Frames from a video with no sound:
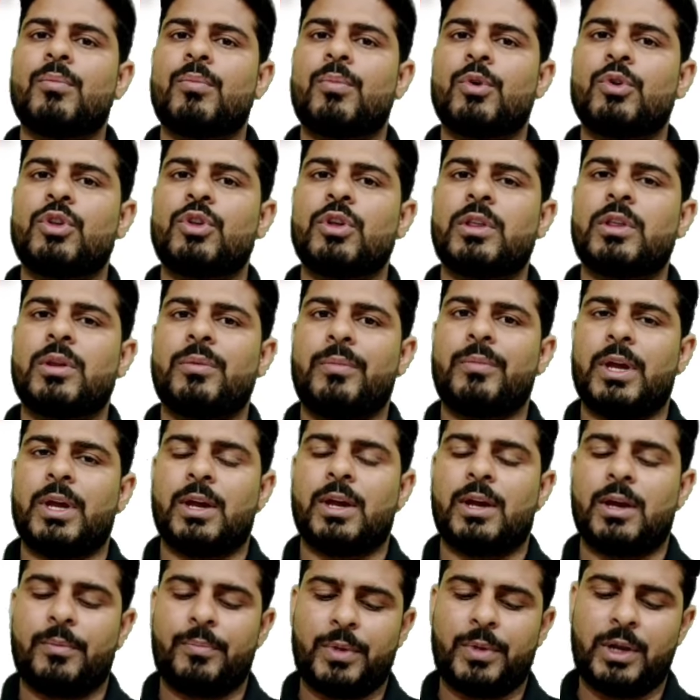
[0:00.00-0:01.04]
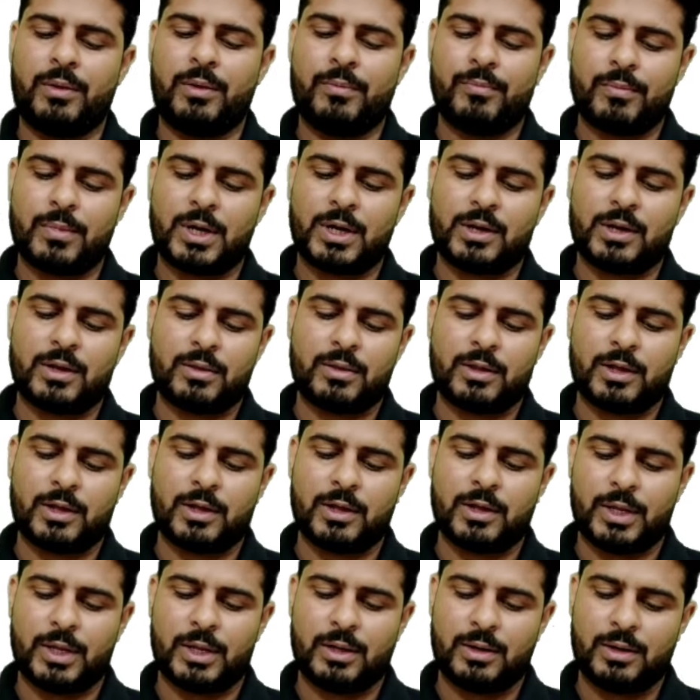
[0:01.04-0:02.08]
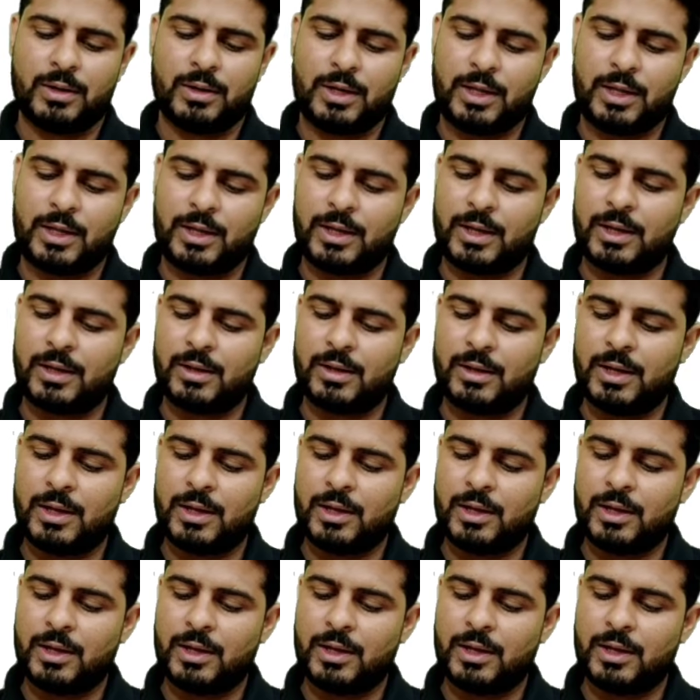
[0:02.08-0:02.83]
पोजीशन में अपनी माँ के साथ में ठीक है